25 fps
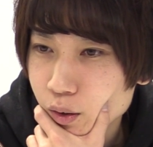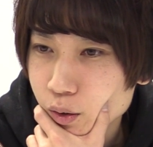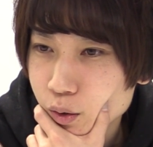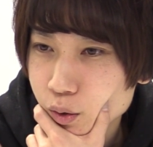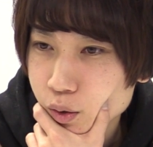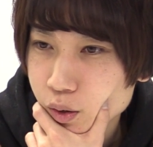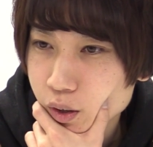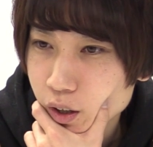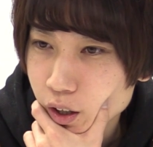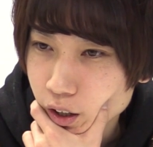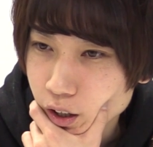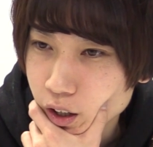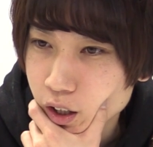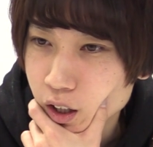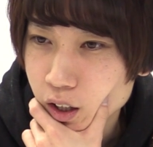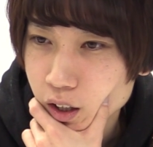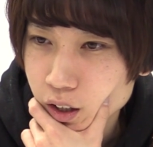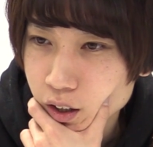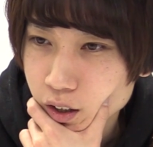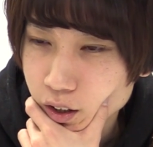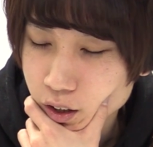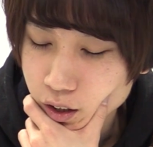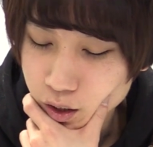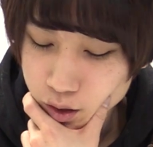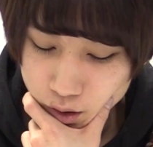どうぞ会議ありが
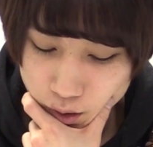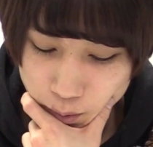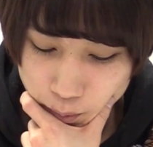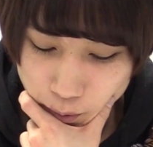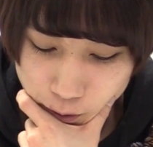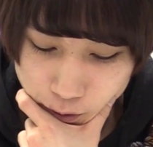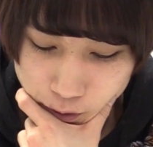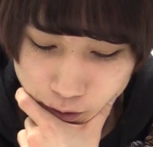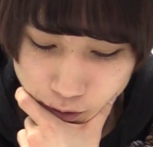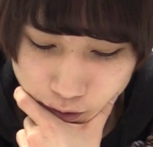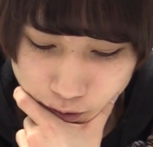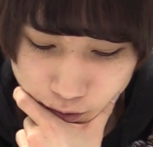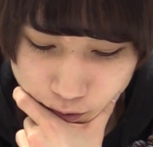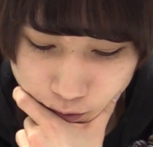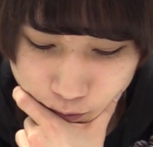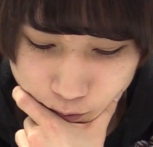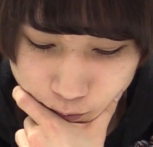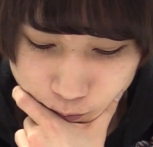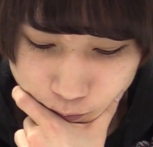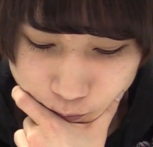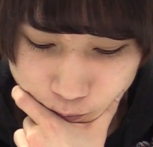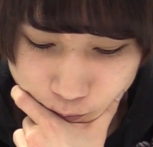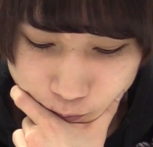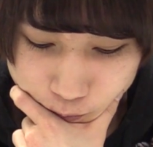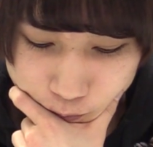とうございます
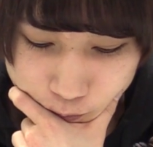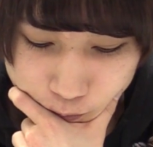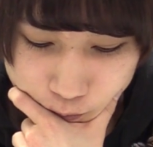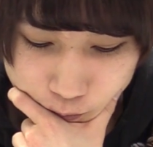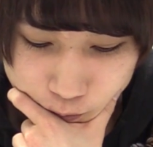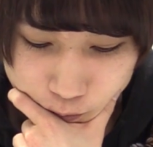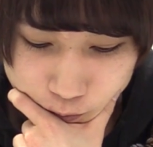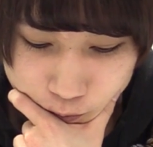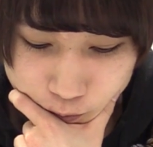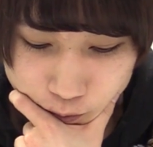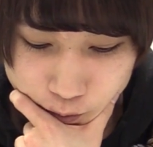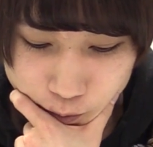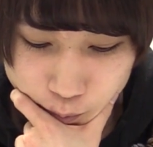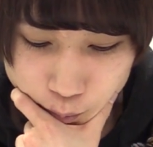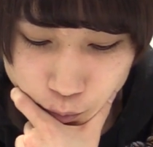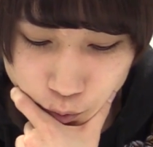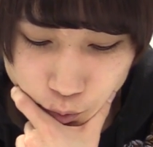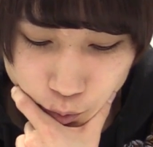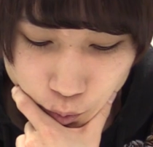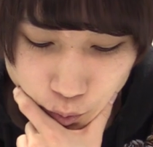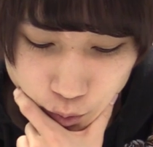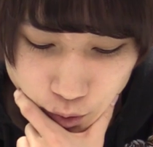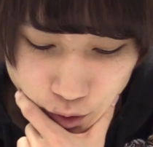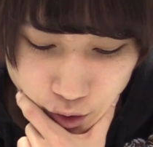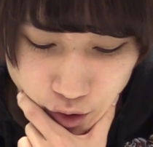なん
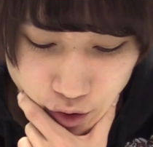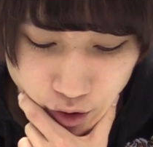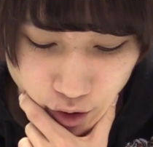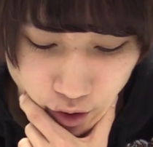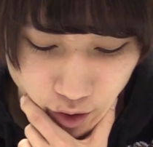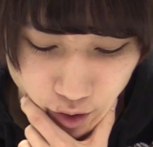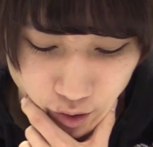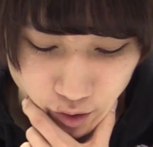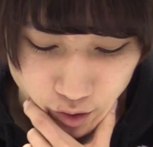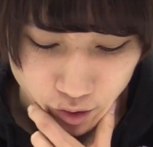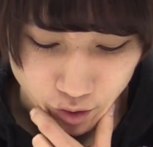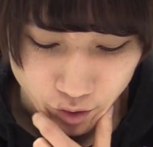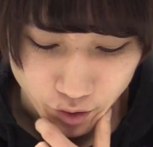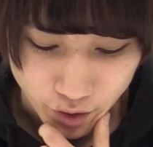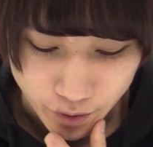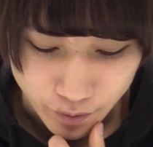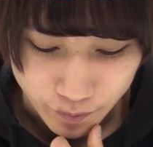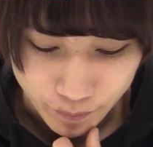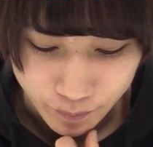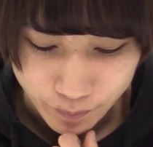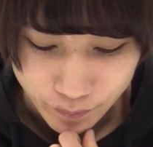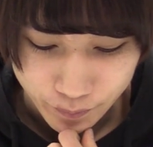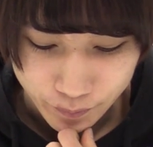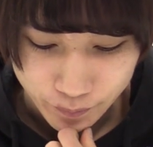かの方についちゃってるんですよね